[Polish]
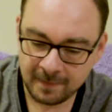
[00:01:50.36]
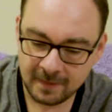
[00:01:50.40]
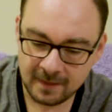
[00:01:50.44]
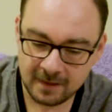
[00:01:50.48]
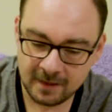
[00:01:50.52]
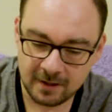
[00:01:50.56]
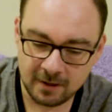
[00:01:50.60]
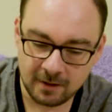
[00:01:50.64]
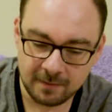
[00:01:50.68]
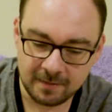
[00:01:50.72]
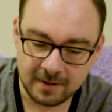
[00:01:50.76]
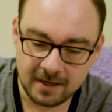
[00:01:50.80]

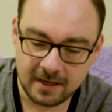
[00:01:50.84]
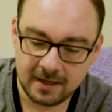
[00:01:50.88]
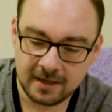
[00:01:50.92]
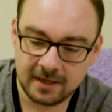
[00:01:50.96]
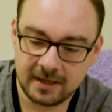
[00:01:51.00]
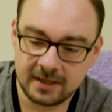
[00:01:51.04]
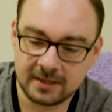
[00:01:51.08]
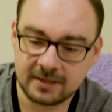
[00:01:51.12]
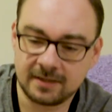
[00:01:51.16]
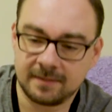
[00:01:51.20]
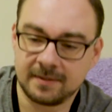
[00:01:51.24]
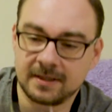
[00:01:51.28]
Dobra,
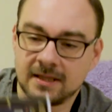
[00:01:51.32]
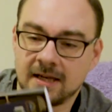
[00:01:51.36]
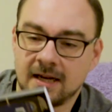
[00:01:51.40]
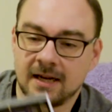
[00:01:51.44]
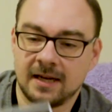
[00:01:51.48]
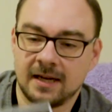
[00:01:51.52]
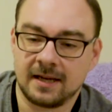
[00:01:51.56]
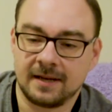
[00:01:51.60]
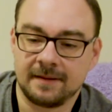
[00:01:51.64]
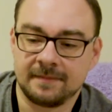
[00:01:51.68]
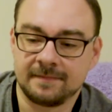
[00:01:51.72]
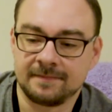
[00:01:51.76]
jedziemy
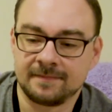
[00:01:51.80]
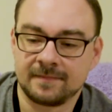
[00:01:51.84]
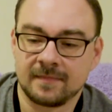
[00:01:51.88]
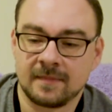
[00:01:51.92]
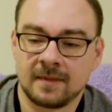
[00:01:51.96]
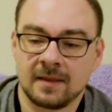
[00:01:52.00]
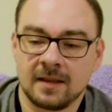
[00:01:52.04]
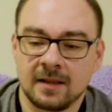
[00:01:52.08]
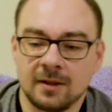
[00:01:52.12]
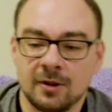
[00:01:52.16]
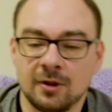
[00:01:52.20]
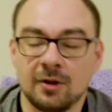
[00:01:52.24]
dalej.
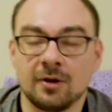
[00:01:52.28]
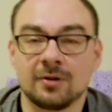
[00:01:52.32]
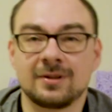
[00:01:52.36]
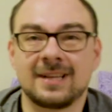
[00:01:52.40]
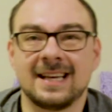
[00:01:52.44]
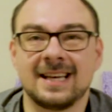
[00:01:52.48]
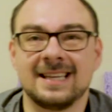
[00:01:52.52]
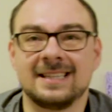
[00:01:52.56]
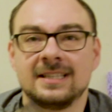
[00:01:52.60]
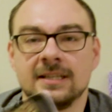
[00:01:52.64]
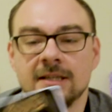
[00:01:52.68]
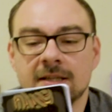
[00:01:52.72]

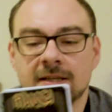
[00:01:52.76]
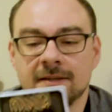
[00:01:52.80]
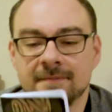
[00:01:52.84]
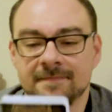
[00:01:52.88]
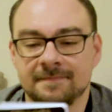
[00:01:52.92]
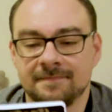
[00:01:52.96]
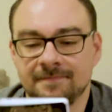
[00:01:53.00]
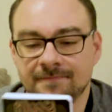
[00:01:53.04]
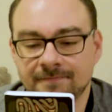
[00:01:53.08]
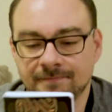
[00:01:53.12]
Notesik.